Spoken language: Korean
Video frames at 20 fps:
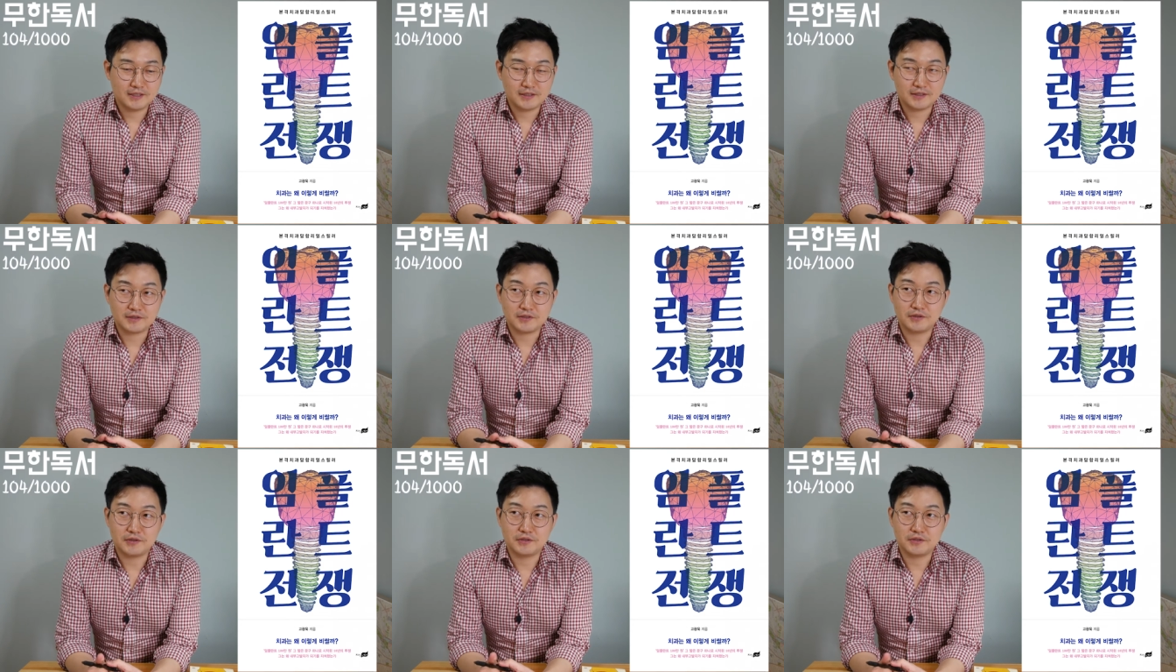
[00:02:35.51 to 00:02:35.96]

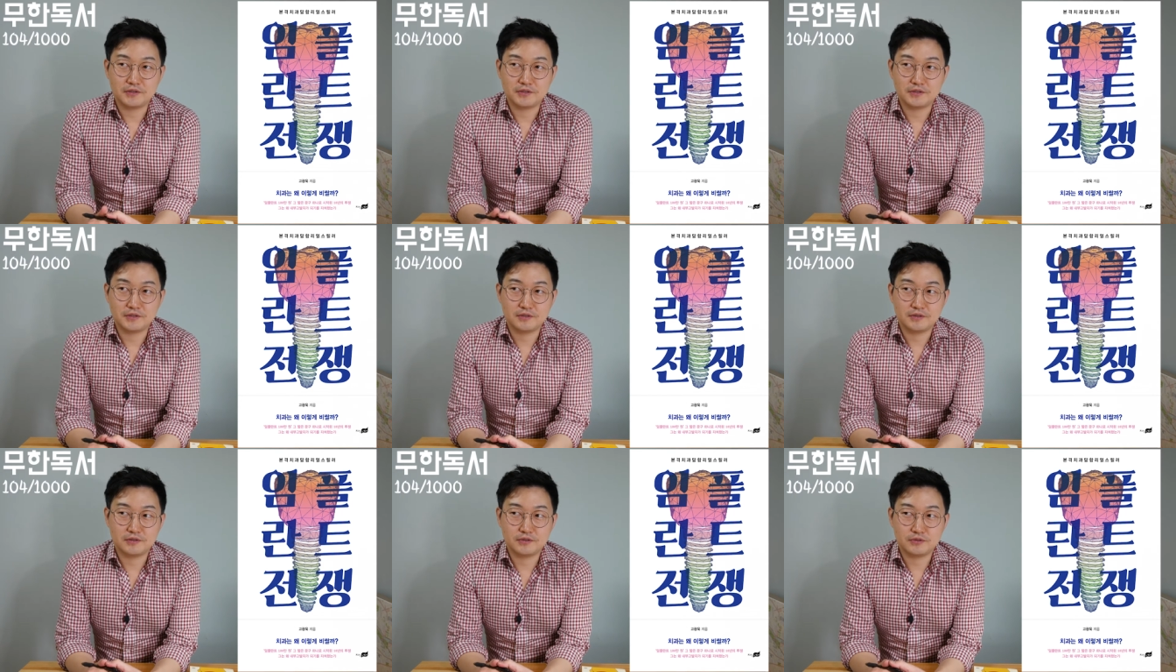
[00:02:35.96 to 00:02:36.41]

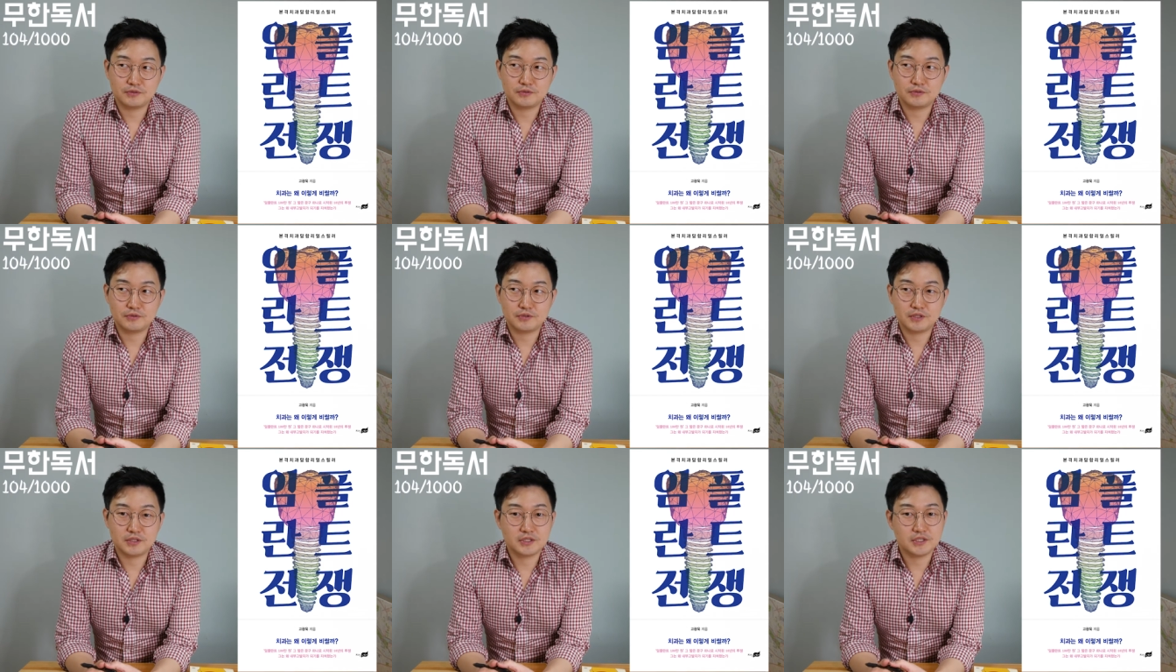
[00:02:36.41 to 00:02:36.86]
이거는
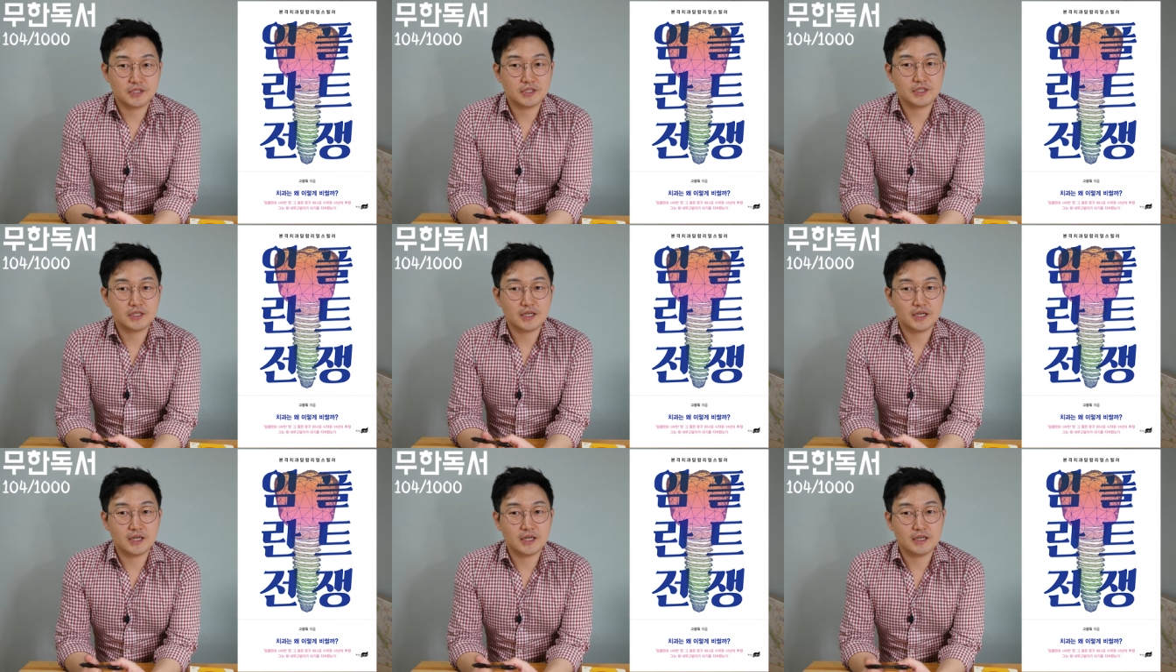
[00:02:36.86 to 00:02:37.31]
굳이
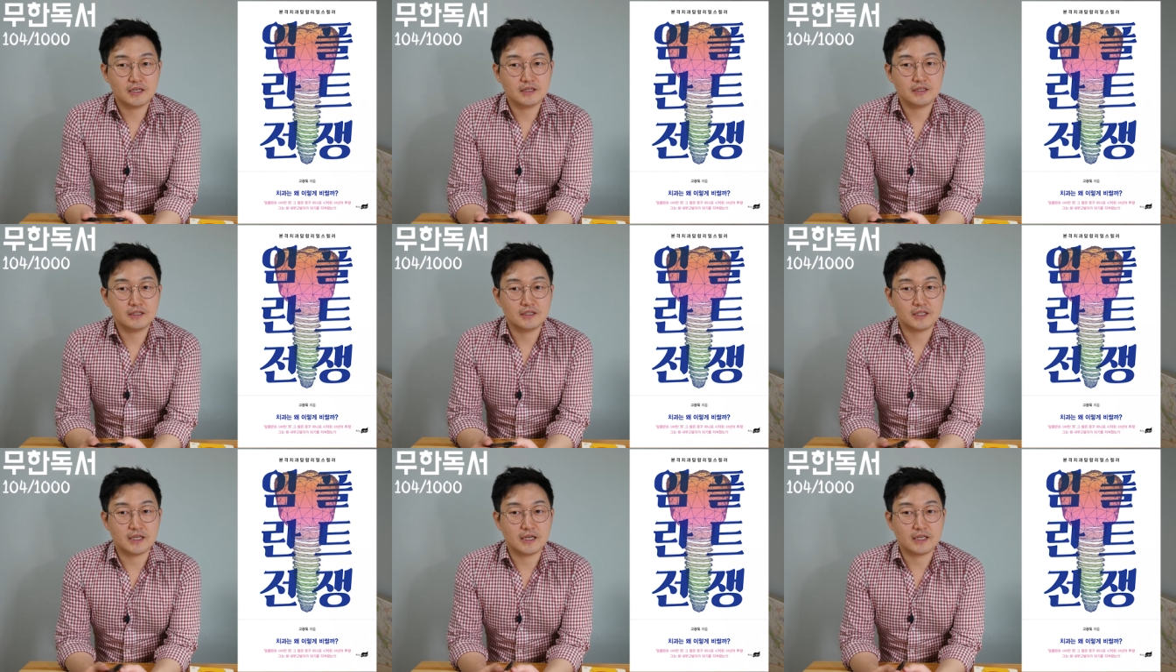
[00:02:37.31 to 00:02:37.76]
치과
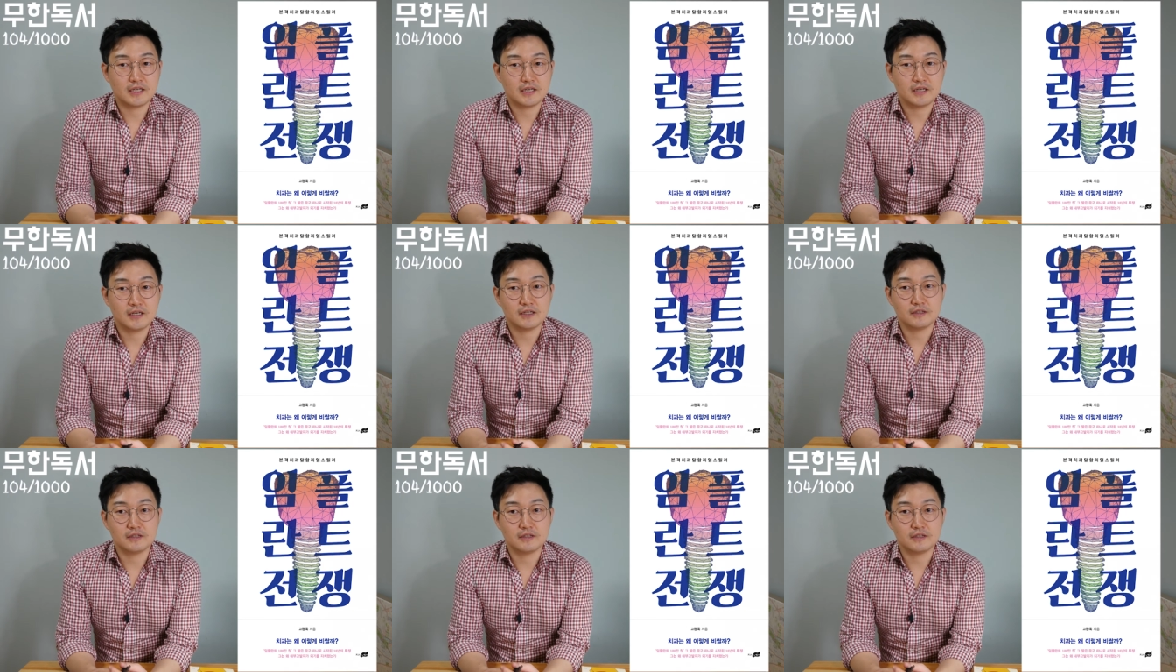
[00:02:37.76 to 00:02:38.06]
이야기가